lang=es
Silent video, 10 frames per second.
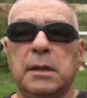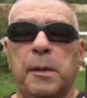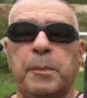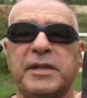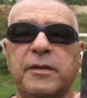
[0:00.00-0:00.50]

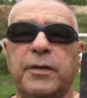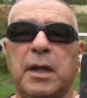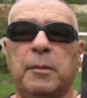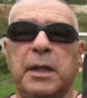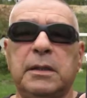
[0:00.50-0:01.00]

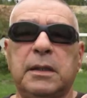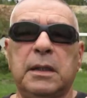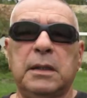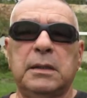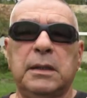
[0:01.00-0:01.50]

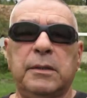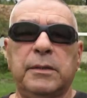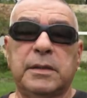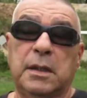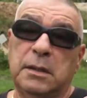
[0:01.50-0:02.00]
Específicamente debe
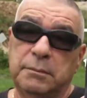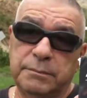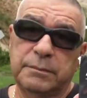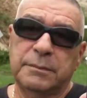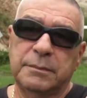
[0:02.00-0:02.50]
ser
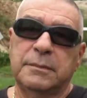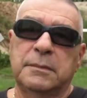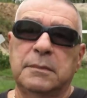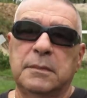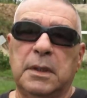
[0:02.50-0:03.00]

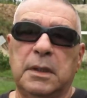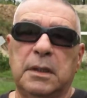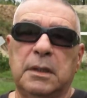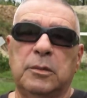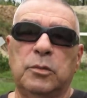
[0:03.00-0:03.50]

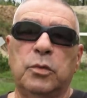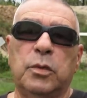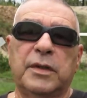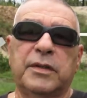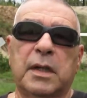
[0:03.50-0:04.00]
en un
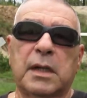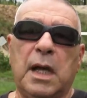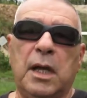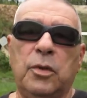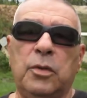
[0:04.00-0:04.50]
lugar
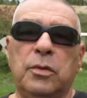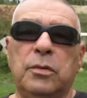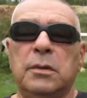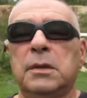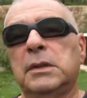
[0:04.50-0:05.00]
cerrado,
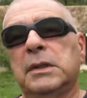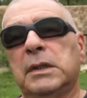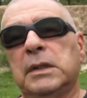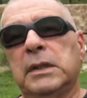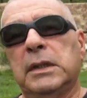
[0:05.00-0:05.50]

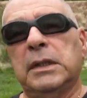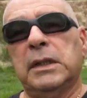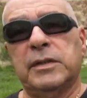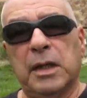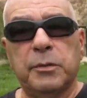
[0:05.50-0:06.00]
eh, que
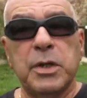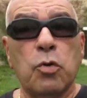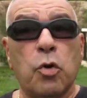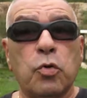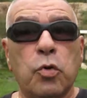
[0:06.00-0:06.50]
sea bien
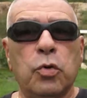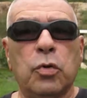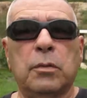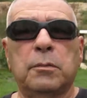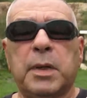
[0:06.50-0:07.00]

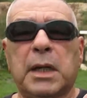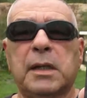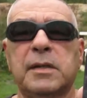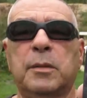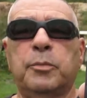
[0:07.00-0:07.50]
oscuro para
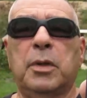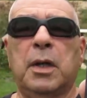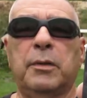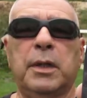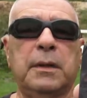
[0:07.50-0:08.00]
que se
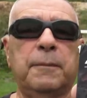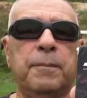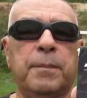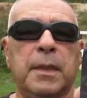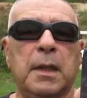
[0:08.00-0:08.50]
pueda ver.
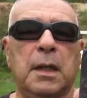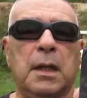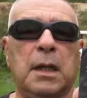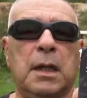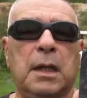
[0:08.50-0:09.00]

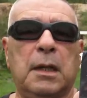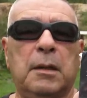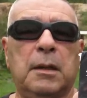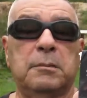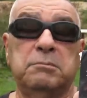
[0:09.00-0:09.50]

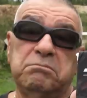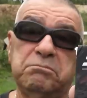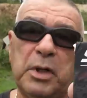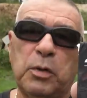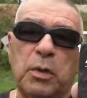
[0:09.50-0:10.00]
Ah,
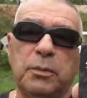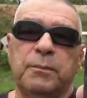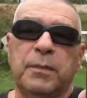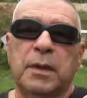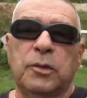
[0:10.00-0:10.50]
pero bueno,
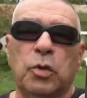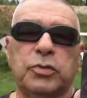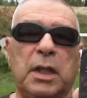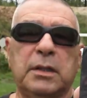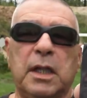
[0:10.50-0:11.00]
no
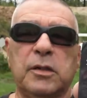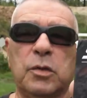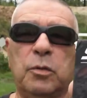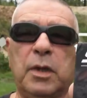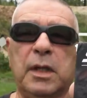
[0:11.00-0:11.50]
obstante a
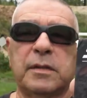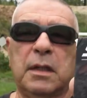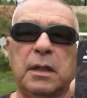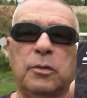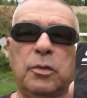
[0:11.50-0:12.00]
eso voy a
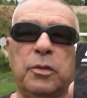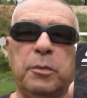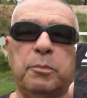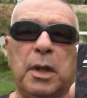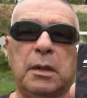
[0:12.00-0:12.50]
hacer algunos
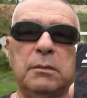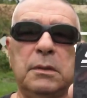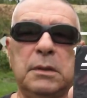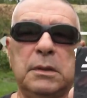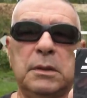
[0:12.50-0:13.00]
disparos.
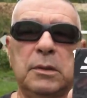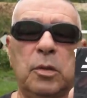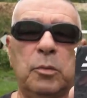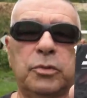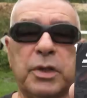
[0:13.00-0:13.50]

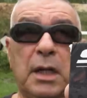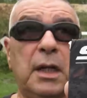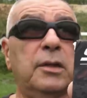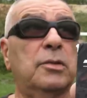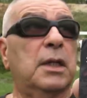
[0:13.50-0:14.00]
Como está
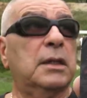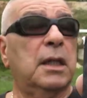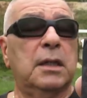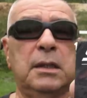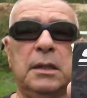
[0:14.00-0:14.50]
cayendo la
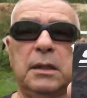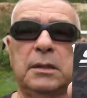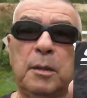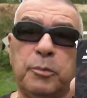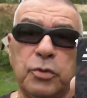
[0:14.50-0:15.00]
tarde y
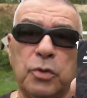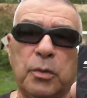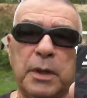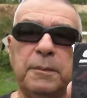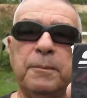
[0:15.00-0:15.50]
está por
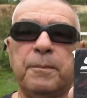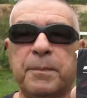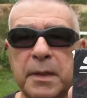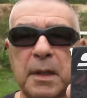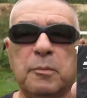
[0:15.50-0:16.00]
llover,
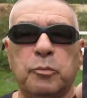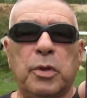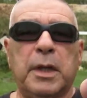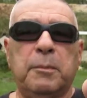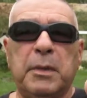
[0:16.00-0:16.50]

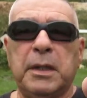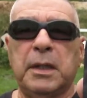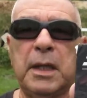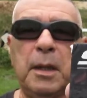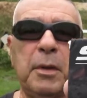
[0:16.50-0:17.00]
pues me
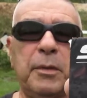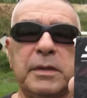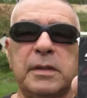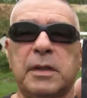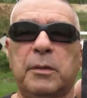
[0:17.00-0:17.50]
dije, déjame ver
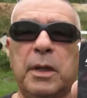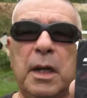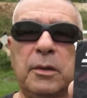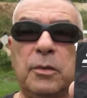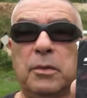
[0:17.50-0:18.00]
si se ve
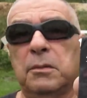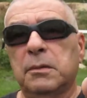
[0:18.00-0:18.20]
algo, ¿no?